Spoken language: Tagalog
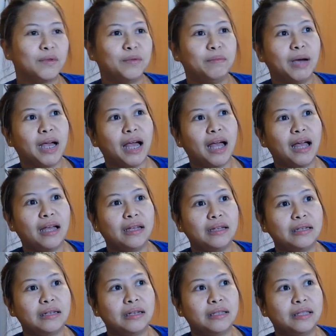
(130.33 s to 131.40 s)
Kumbaga,
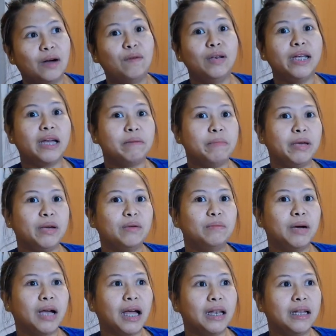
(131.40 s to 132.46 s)
nahuli kami,
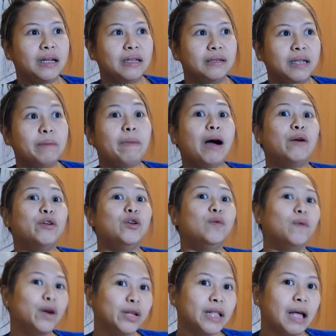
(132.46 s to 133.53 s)
kumbaga nag, nabago
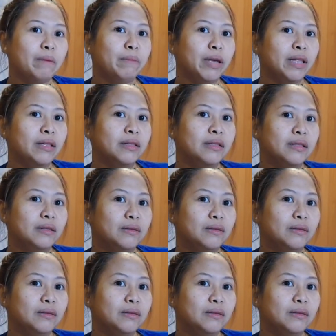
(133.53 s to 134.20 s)
yung work namin